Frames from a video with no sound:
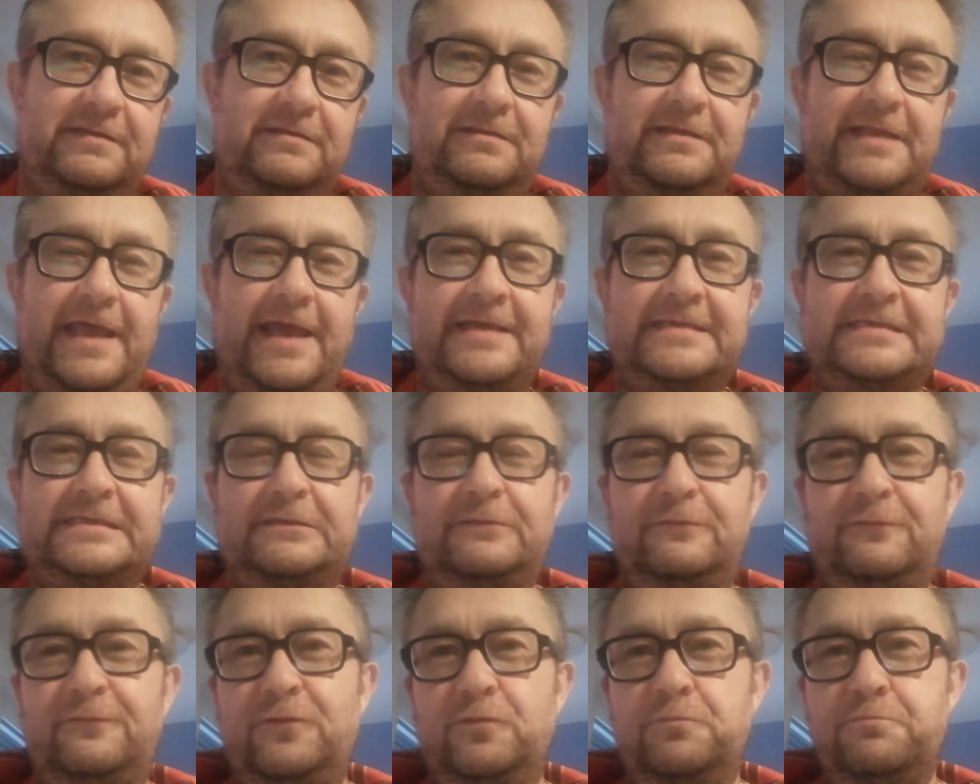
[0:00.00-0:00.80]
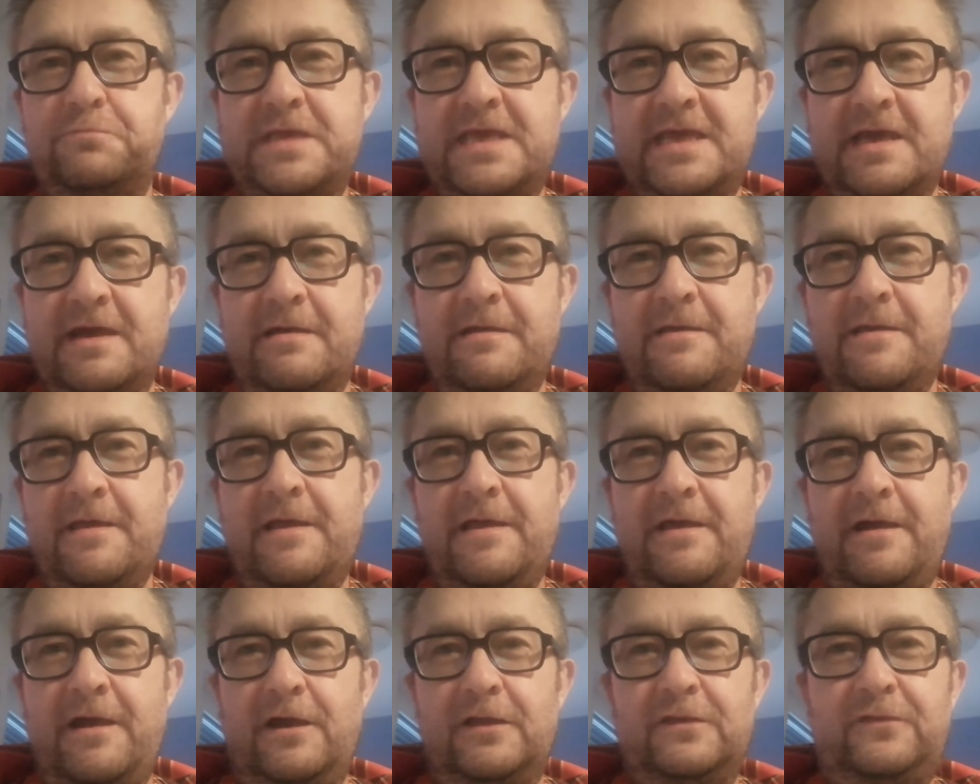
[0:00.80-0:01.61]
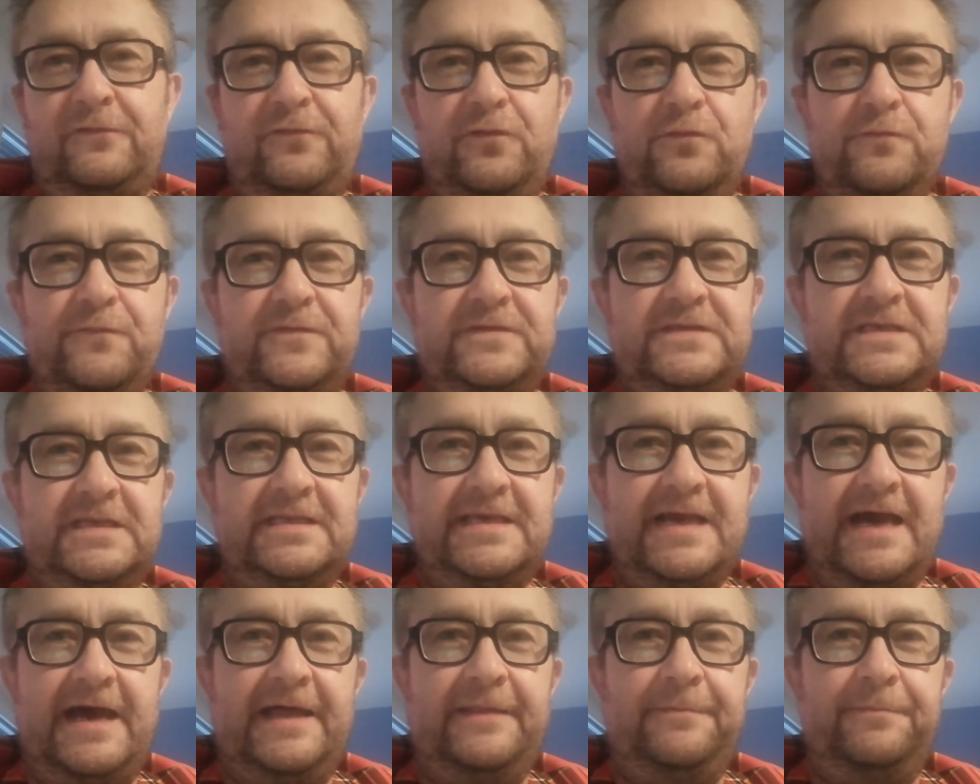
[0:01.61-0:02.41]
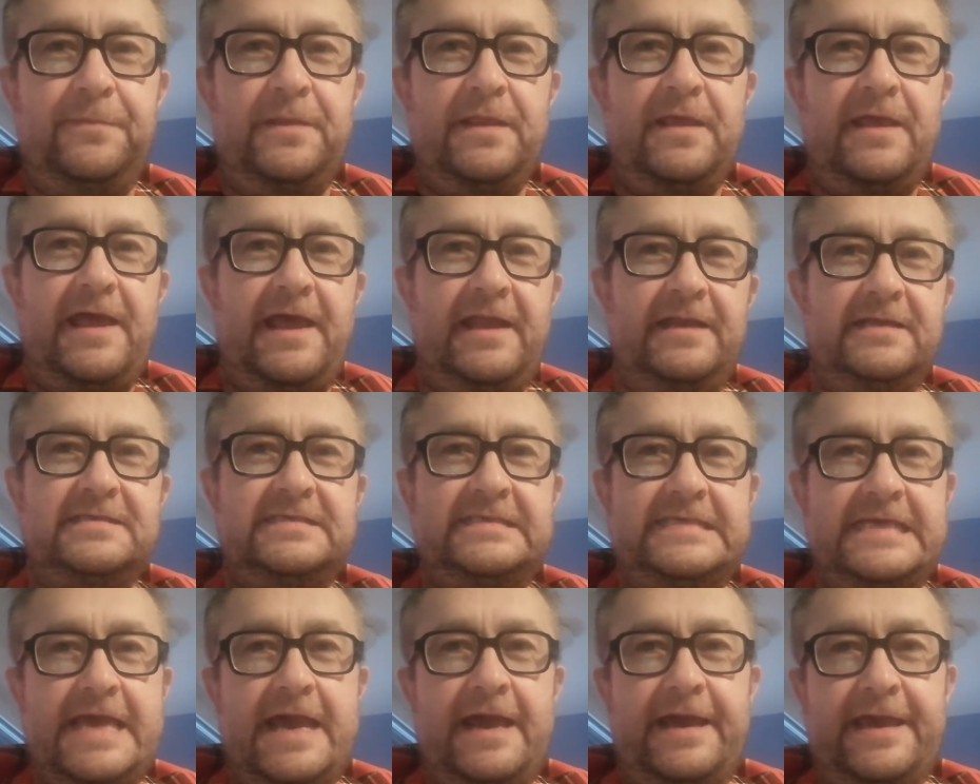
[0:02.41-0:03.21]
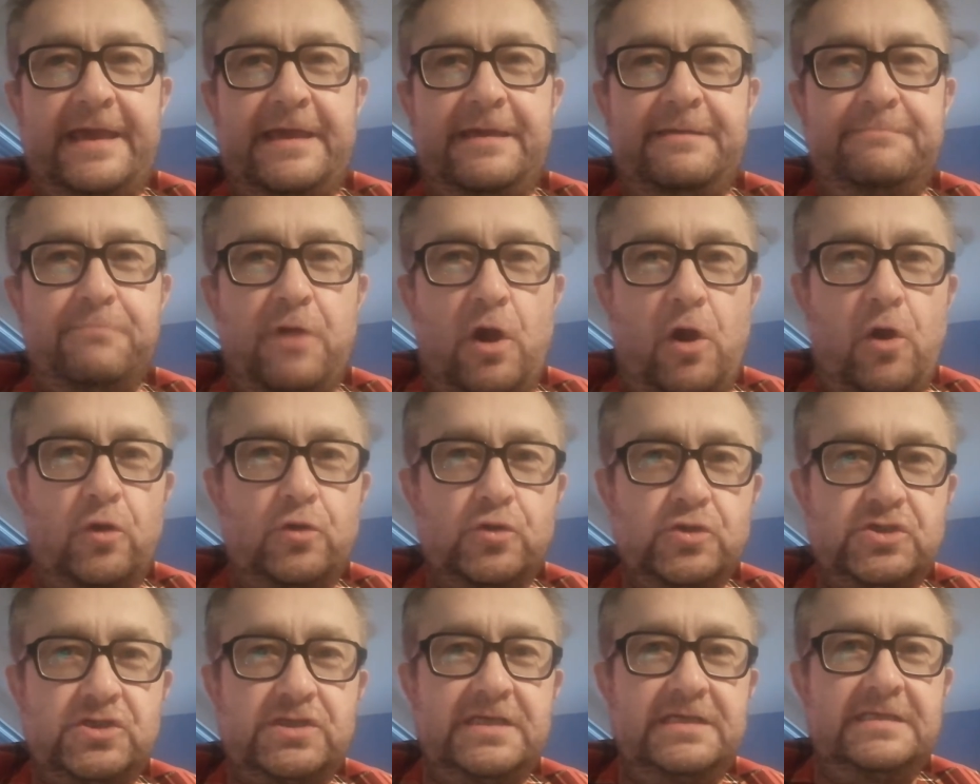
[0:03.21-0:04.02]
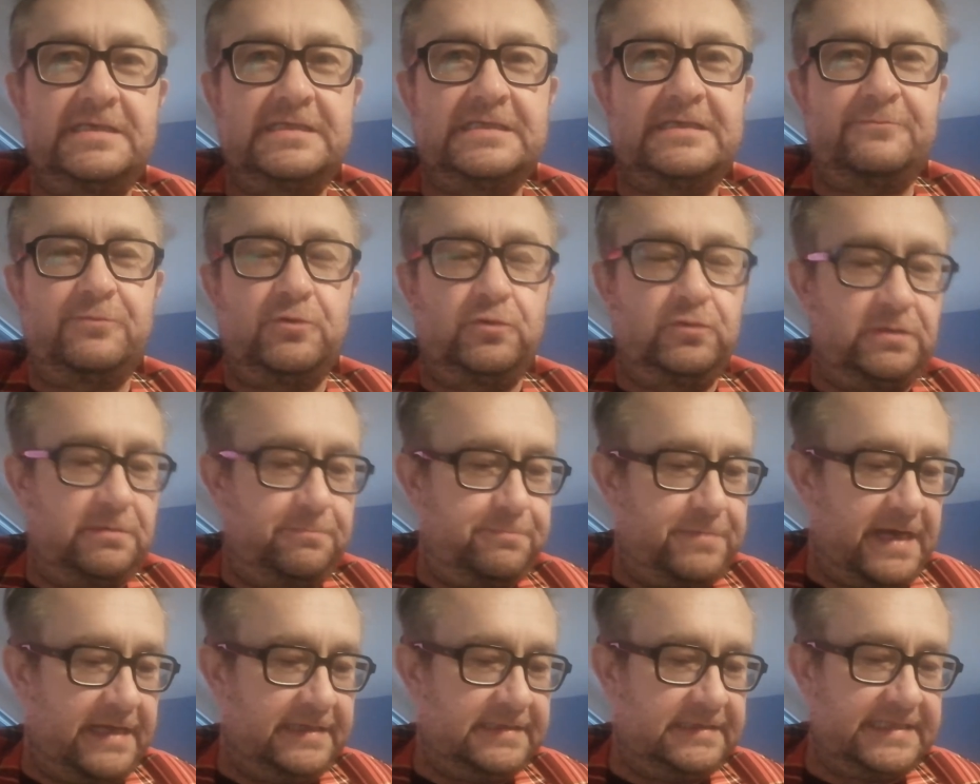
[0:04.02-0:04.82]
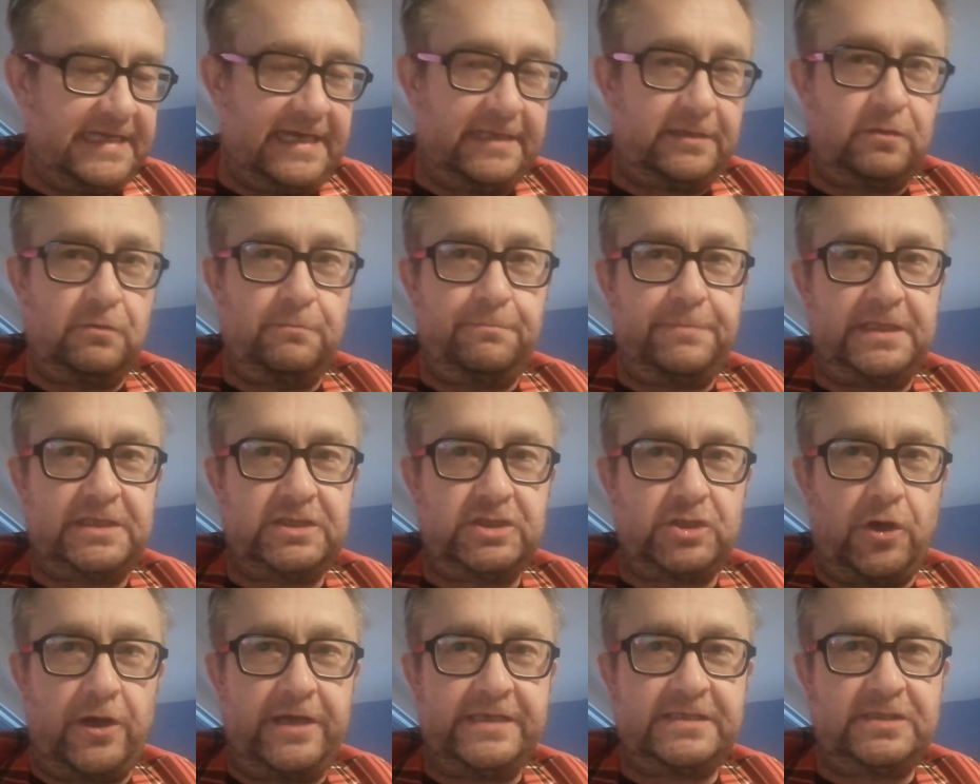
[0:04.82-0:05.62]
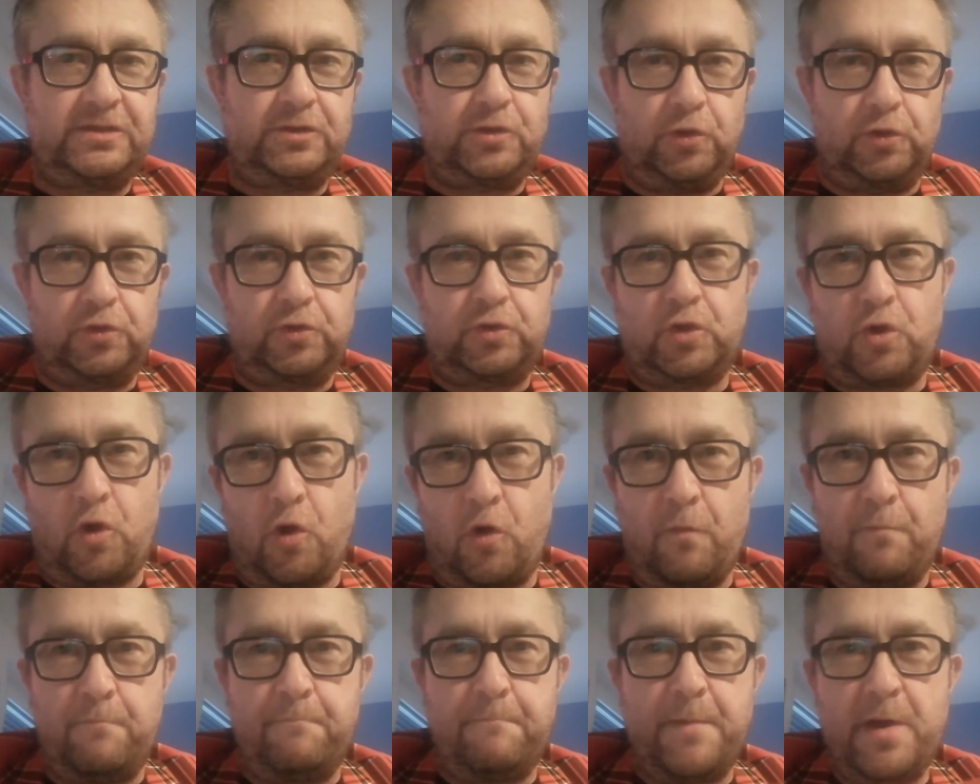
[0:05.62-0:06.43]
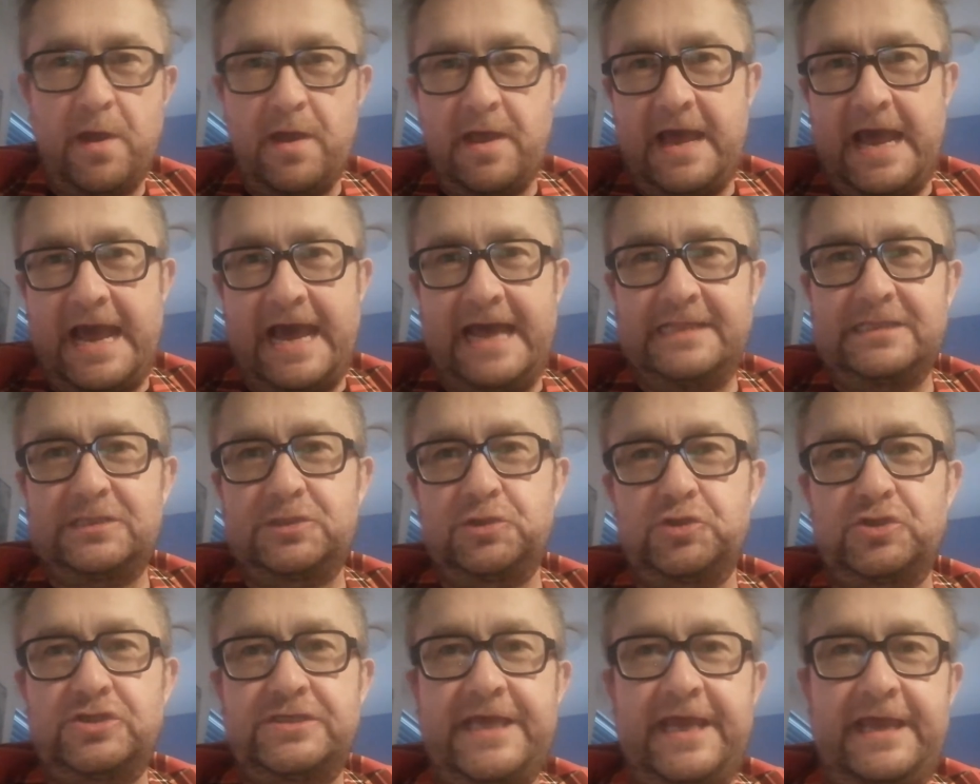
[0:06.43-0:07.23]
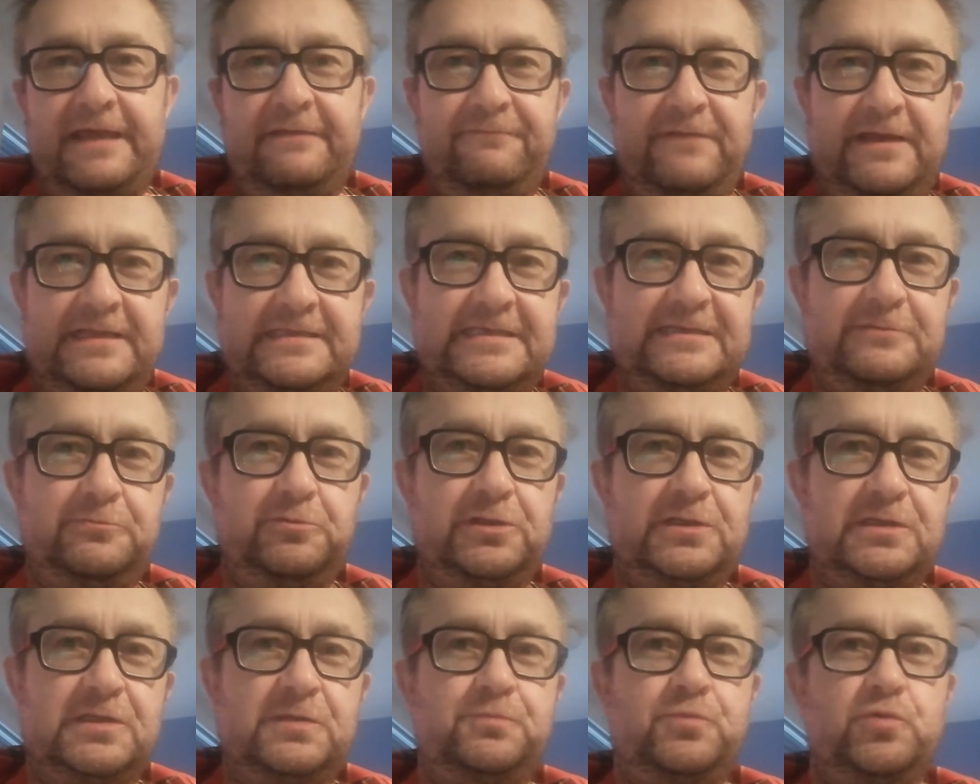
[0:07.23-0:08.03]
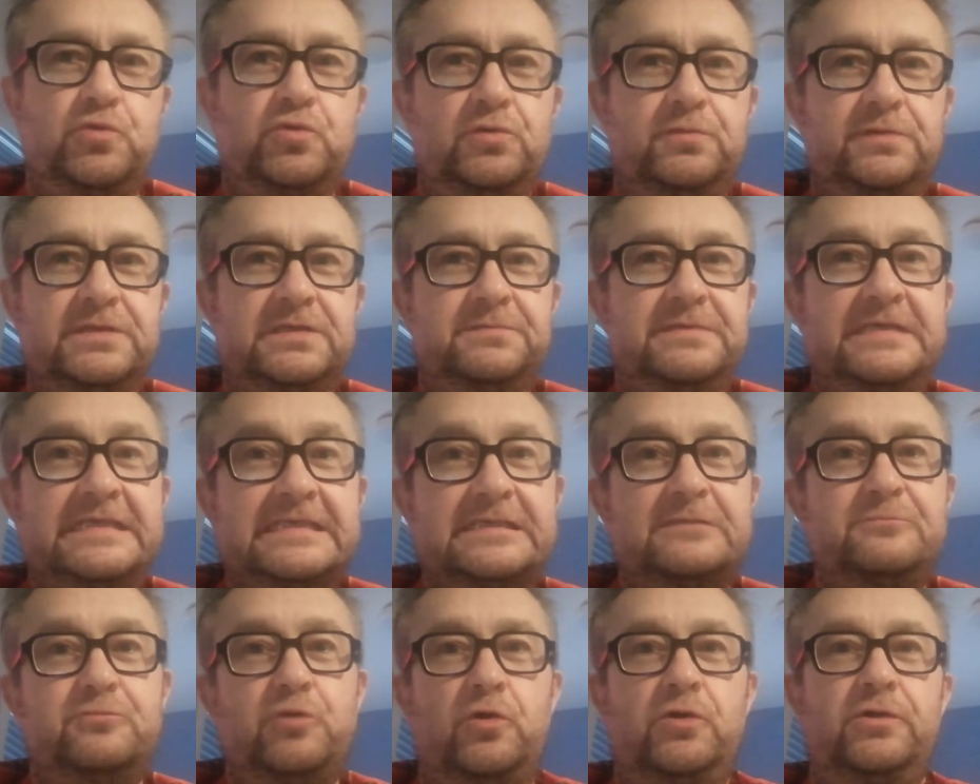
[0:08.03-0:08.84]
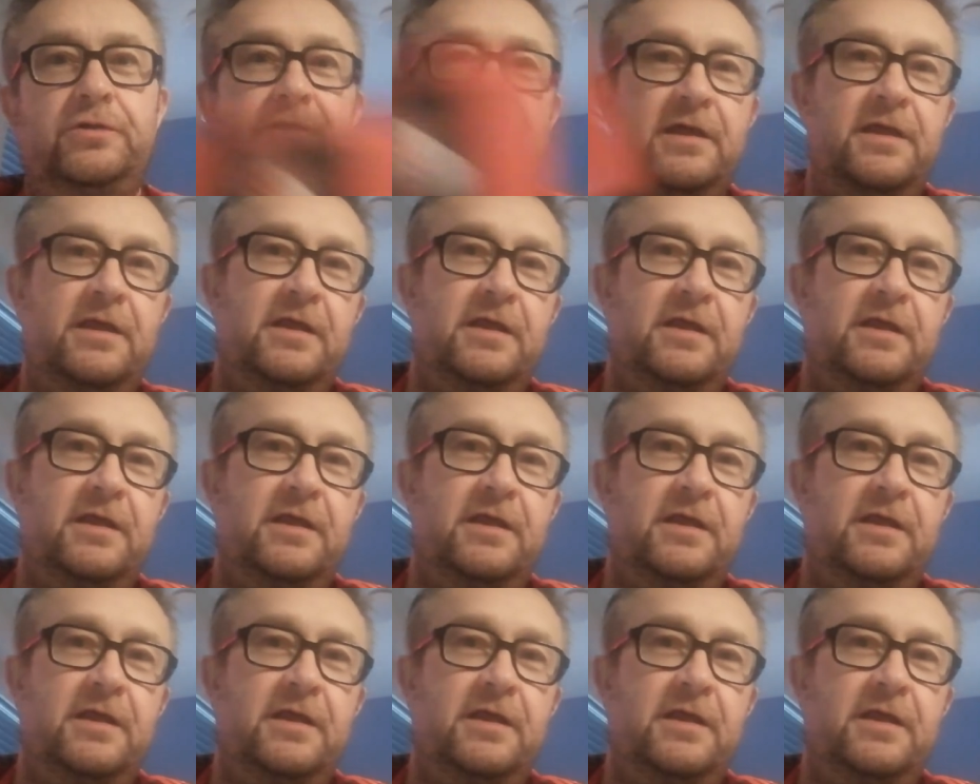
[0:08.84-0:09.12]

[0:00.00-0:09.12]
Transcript: Texten von mir aus 15 Jahren einer Serie im August in dieser wunderbaren Zeitung bei Zeus.com anzusehen, wenn Sie über das Buch was wissen wollen.